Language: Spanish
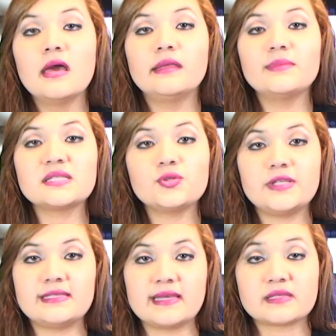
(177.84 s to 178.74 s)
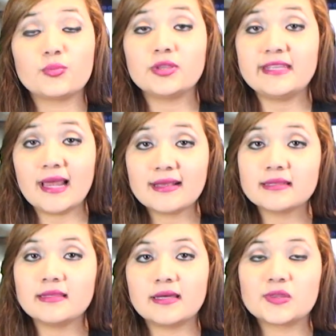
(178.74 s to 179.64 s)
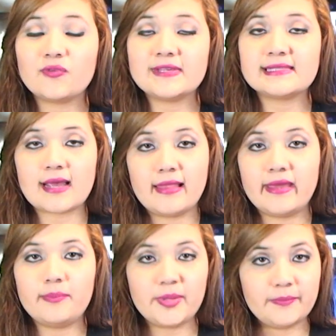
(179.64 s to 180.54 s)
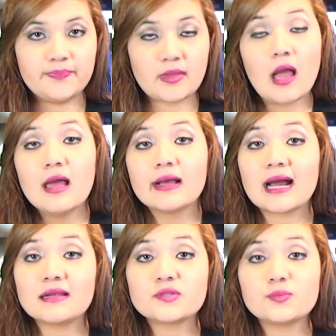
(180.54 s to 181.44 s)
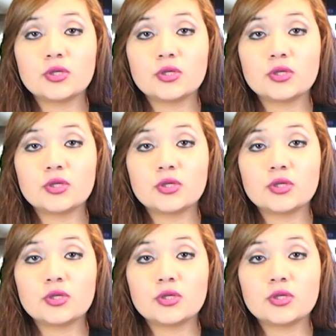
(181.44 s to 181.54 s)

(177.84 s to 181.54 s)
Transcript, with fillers: En más noticias, Montiel, candidato oficial del PRI. Carlos